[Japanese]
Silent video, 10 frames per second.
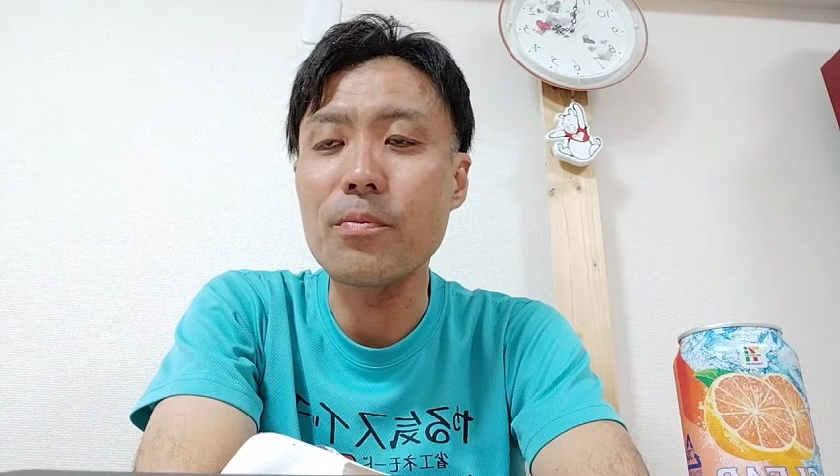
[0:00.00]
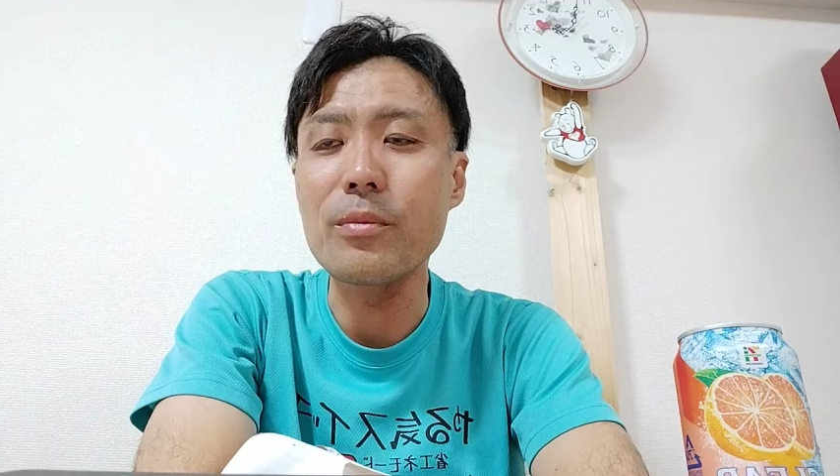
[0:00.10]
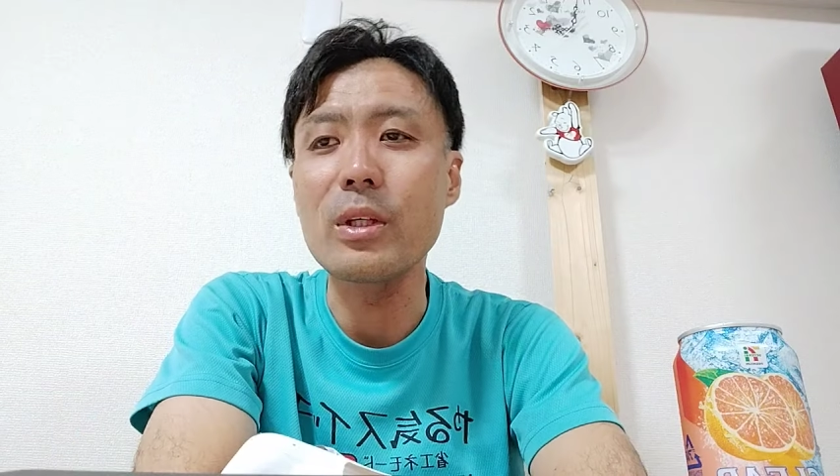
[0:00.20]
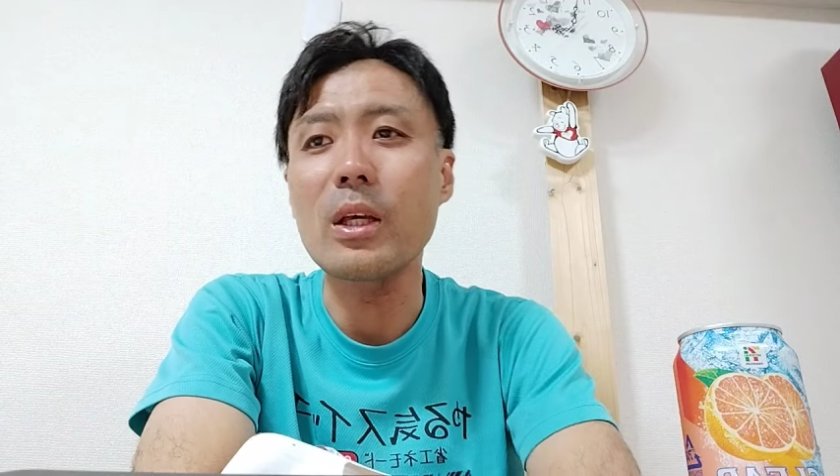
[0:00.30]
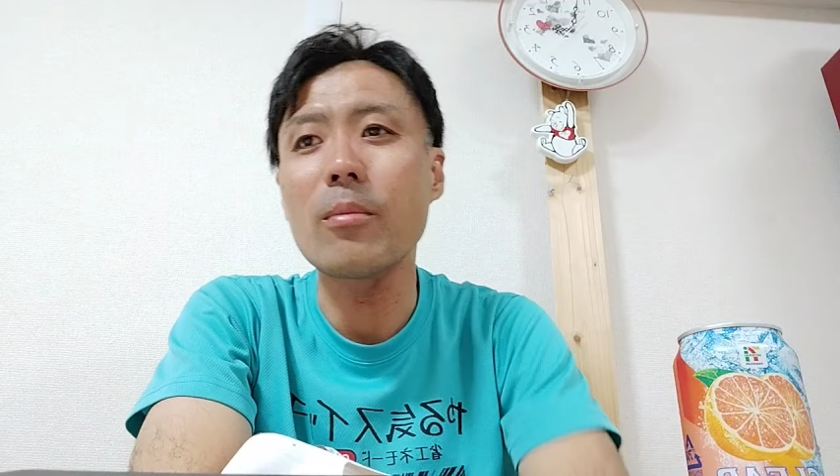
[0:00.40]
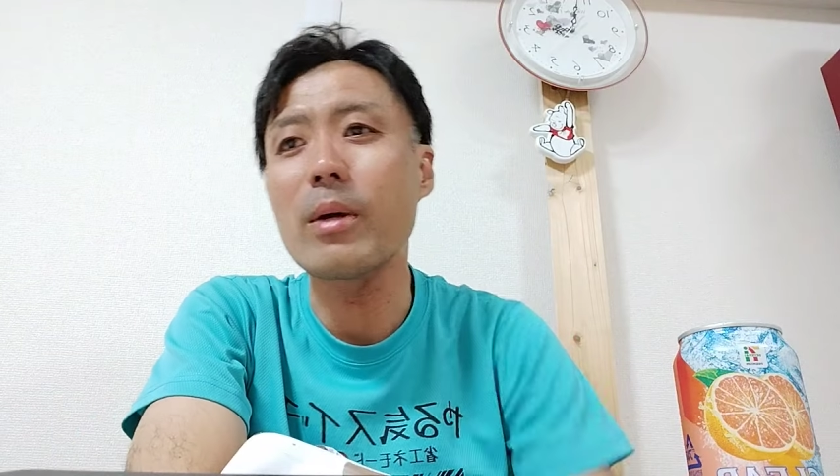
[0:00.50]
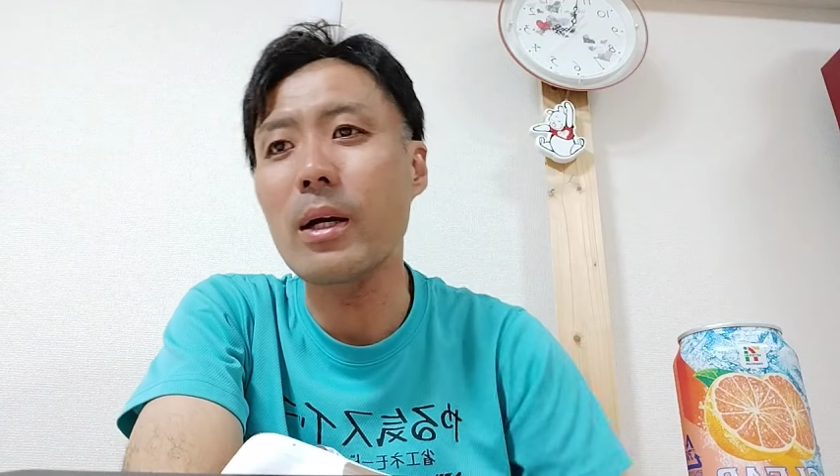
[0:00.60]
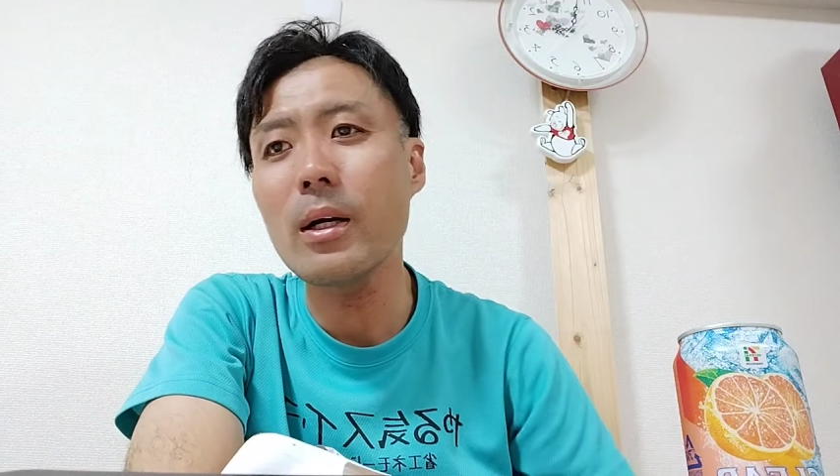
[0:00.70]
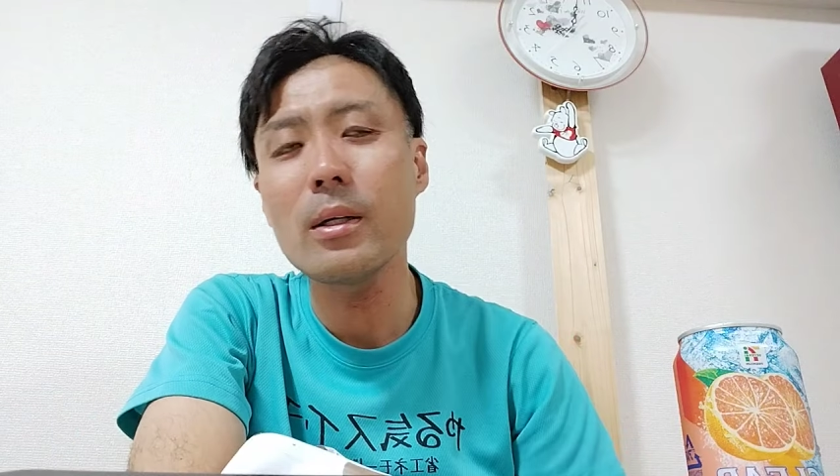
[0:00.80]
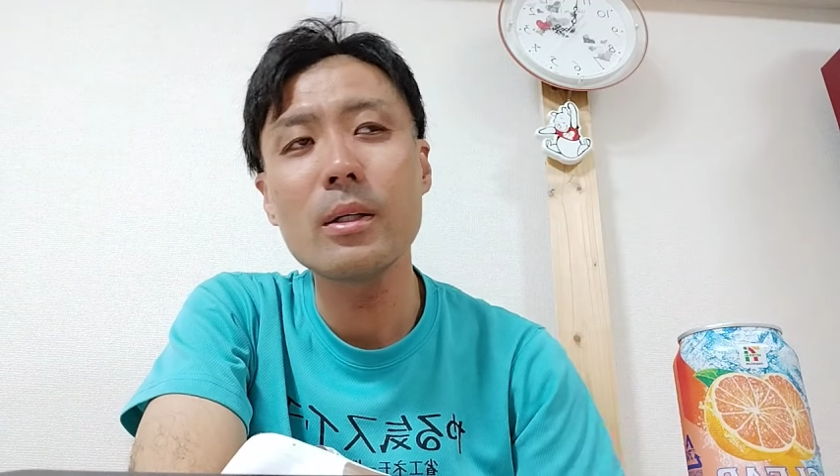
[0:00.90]
2件目
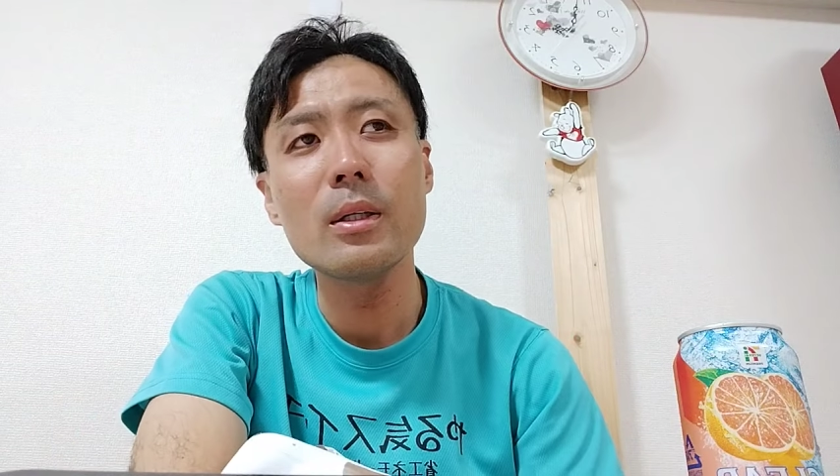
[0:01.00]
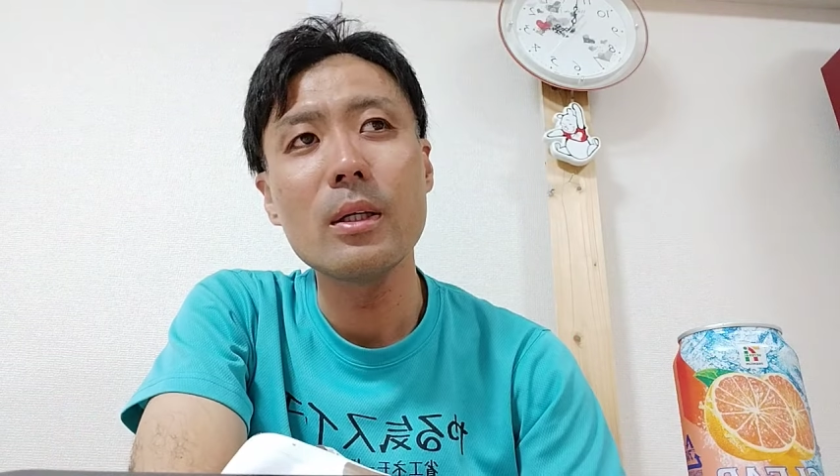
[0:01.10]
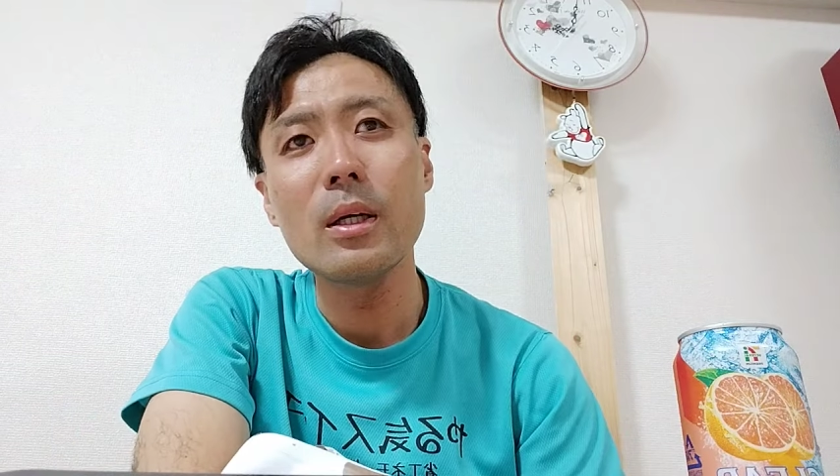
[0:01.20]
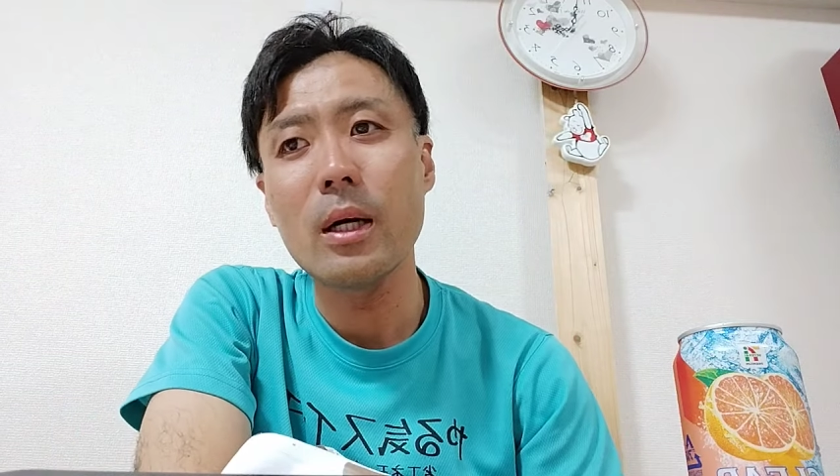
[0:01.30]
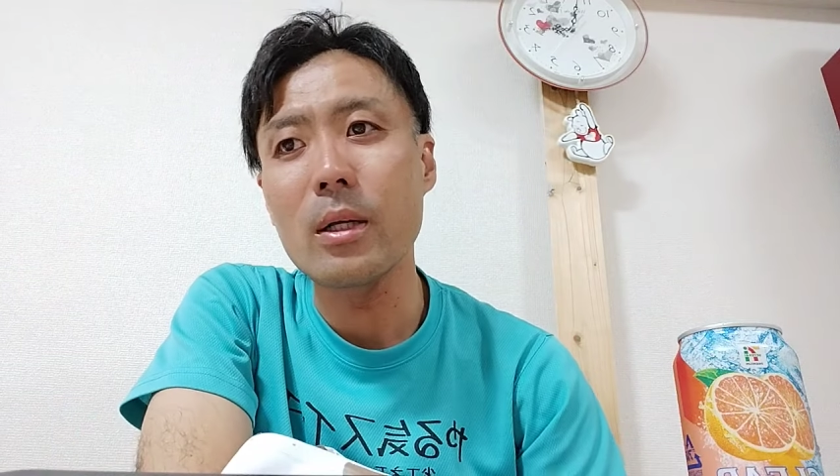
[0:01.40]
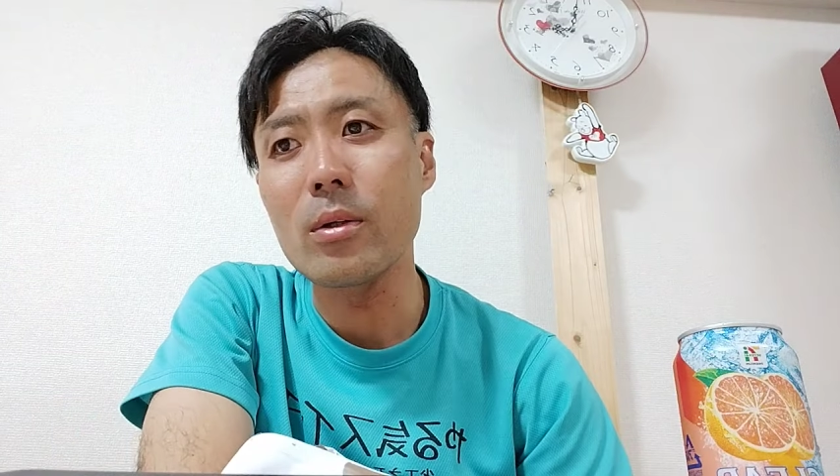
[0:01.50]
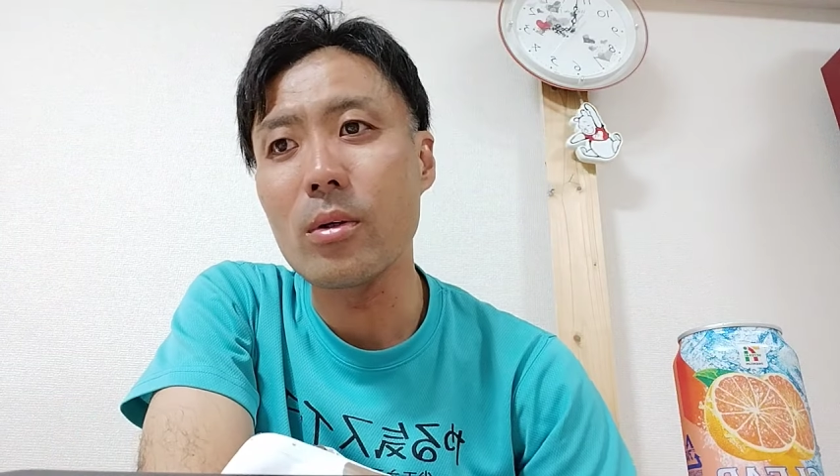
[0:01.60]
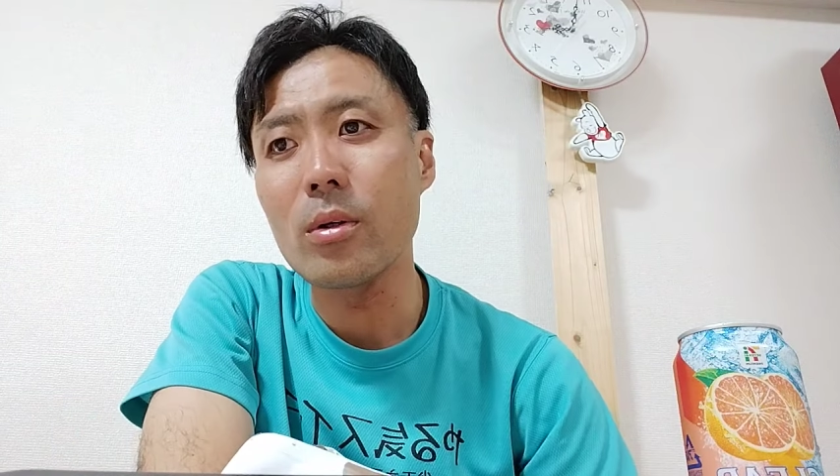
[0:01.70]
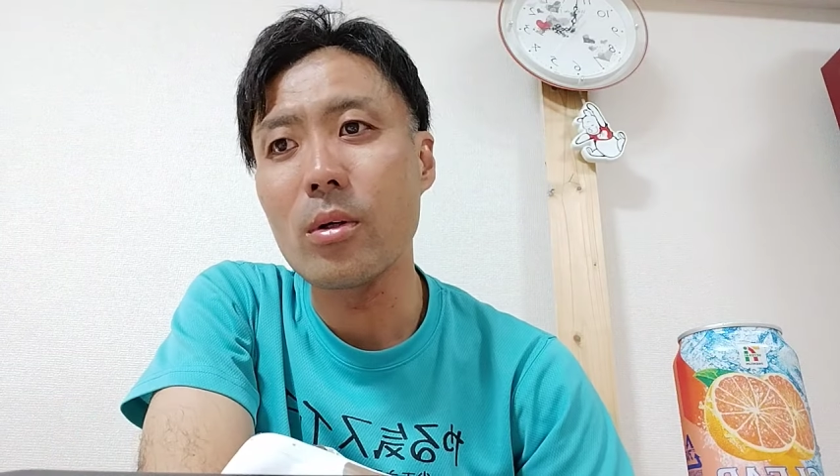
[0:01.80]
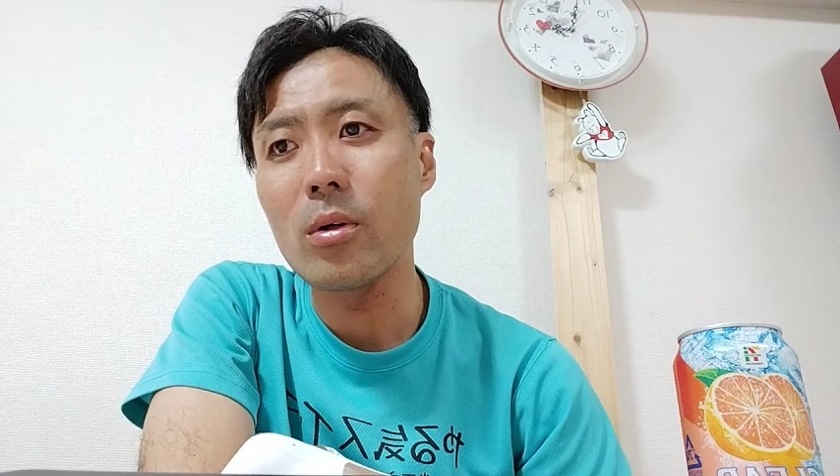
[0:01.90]
があ
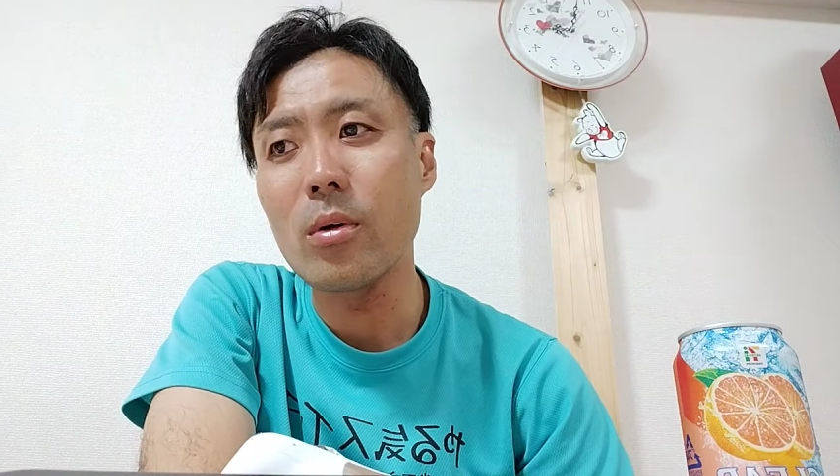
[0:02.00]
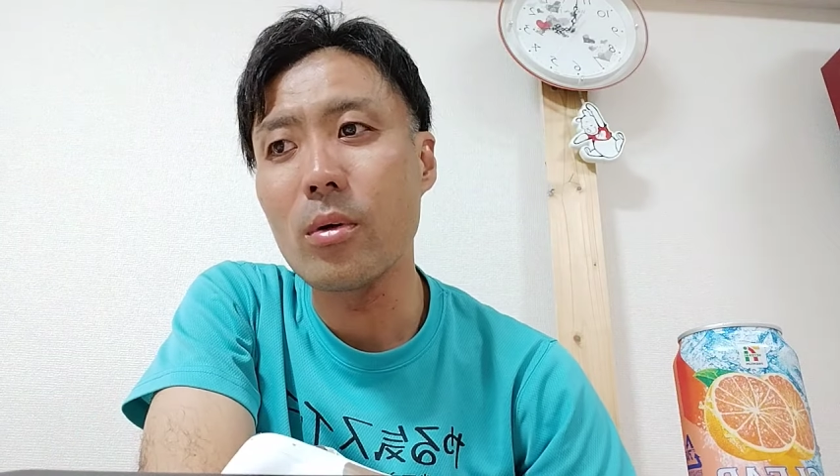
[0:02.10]
の